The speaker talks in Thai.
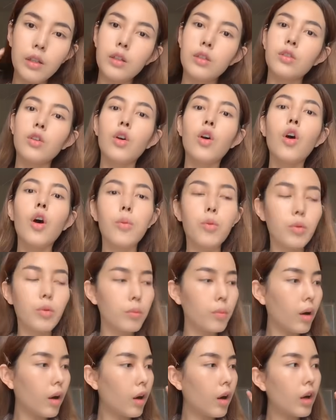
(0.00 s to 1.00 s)
ต้องขอบคุ
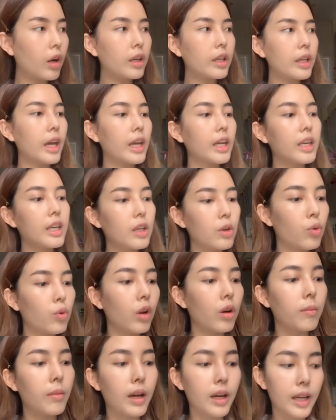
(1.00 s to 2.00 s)
ณพ่อที่ให้คิ้ว
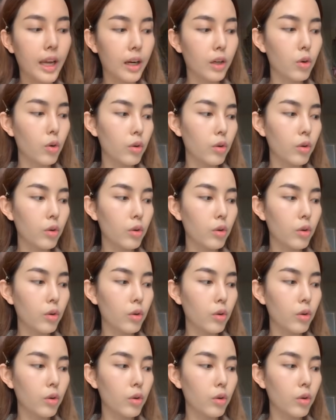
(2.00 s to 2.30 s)
เรามาอย่างดก